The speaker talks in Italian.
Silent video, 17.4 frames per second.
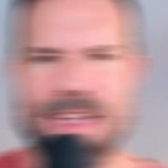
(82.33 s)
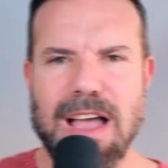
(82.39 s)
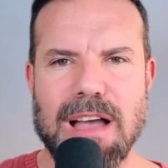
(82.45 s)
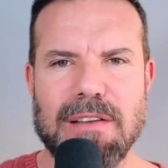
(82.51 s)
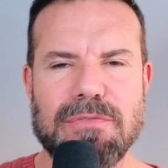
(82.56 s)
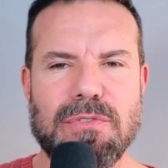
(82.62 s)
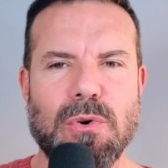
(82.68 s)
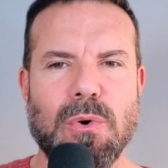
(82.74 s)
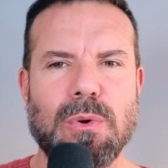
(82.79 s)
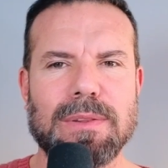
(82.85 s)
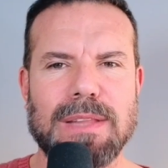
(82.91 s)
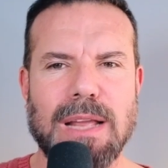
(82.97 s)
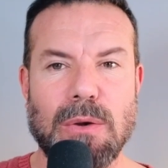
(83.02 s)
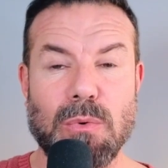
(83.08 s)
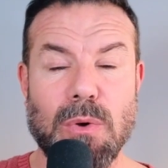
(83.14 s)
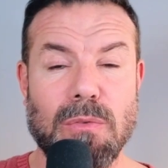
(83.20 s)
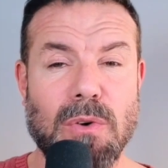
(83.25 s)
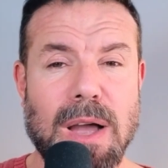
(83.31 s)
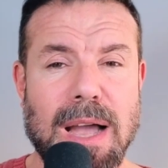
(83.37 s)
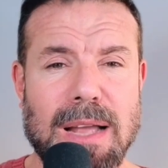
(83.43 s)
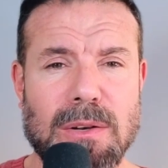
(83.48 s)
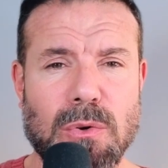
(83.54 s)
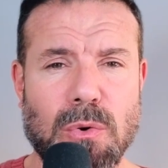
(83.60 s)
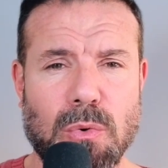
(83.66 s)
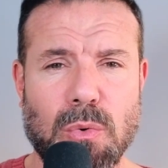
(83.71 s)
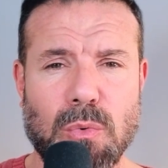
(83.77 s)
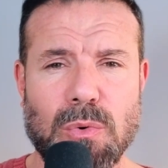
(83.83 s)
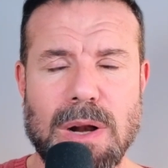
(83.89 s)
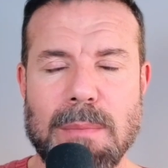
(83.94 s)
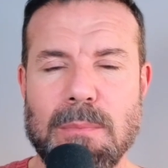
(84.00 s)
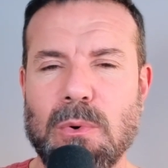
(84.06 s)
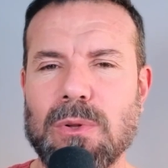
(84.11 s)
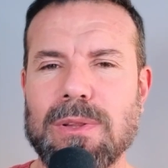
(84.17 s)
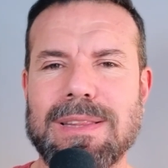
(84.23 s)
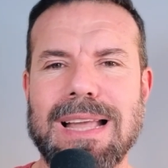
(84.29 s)
Affronta il nuovo anno con una
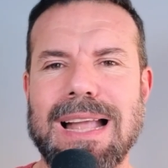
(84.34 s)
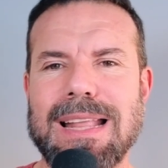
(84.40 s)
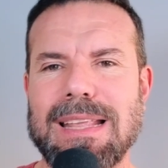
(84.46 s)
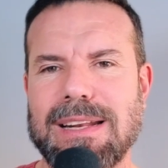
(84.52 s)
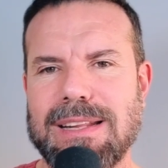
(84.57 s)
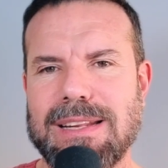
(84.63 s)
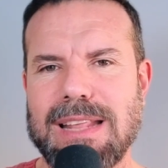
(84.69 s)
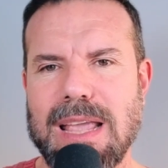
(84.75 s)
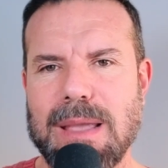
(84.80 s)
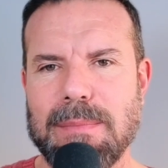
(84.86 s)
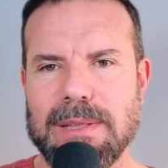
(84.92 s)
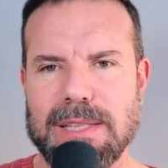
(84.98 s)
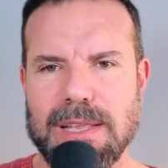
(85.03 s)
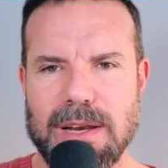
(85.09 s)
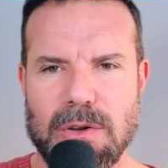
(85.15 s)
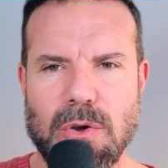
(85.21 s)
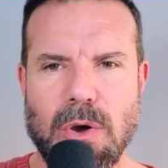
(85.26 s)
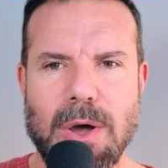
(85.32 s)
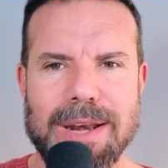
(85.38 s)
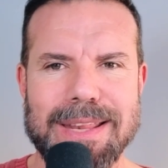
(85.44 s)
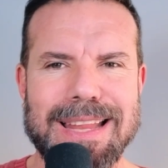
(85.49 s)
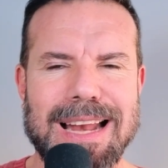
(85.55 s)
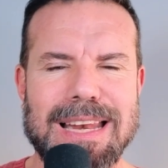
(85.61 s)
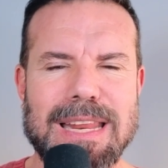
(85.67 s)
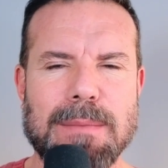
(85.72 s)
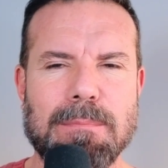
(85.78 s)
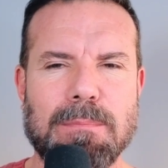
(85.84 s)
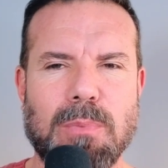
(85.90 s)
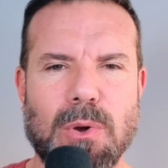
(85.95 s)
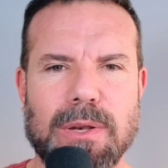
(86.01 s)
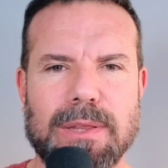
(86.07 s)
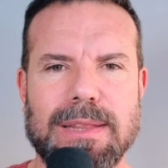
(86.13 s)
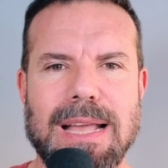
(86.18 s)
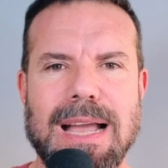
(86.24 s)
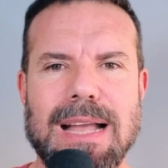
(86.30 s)
montagna di debiti, ricorda
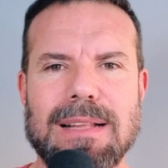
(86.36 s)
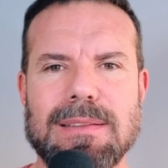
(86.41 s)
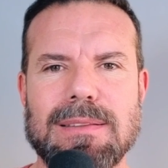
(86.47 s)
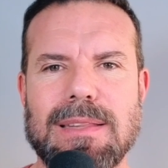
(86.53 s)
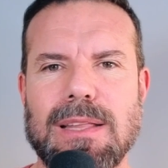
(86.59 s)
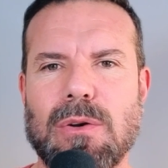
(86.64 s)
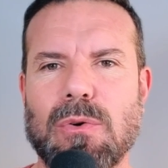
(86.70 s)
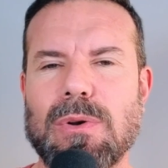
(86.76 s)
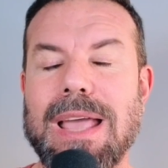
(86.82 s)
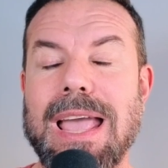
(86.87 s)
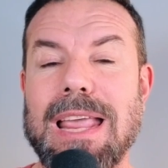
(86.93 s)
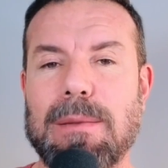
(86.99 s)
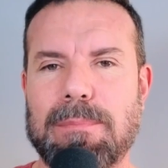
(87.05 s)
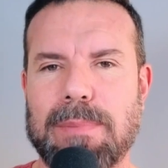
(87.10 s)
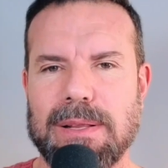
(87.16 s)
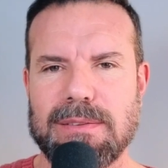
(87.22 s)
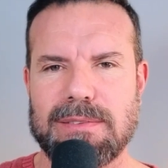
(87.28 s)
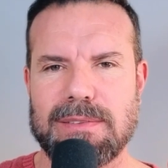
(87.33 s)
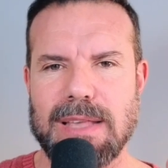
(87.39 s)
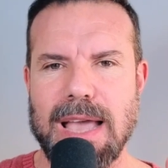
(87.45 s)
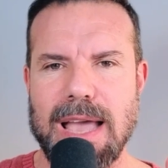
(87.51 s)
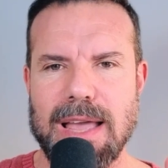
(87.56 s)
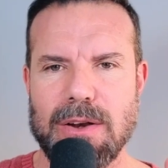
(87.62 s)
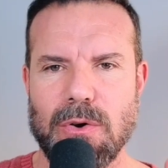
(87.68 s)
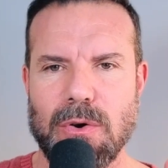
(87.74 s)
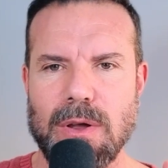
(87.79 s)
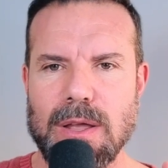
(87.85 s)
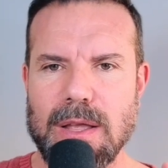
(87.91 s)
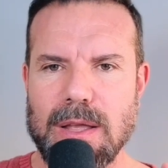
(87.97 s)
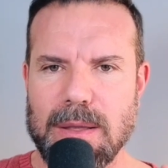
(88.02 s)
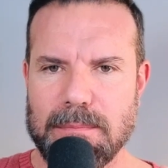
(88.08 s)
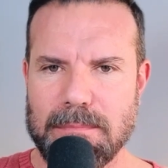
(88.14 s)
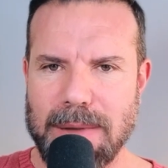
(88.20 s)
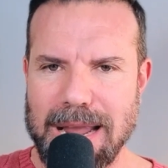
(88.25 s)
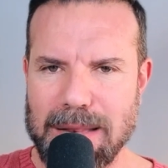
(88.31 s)
l'importante non è il pensiero,
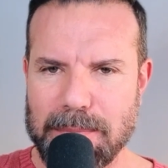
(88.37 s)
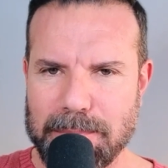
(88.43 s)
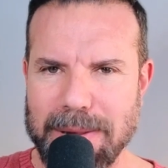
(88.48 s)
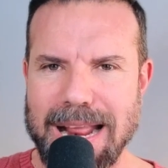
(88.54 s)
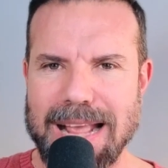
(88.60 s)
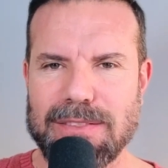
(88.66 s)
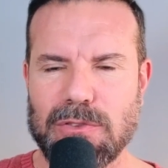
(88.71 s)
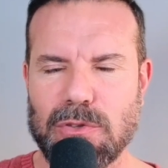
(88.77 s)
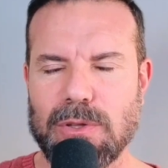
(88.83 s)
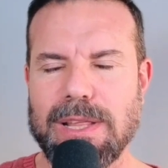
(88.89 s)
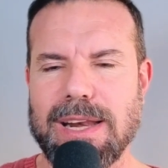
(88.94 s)
ma il prezzo del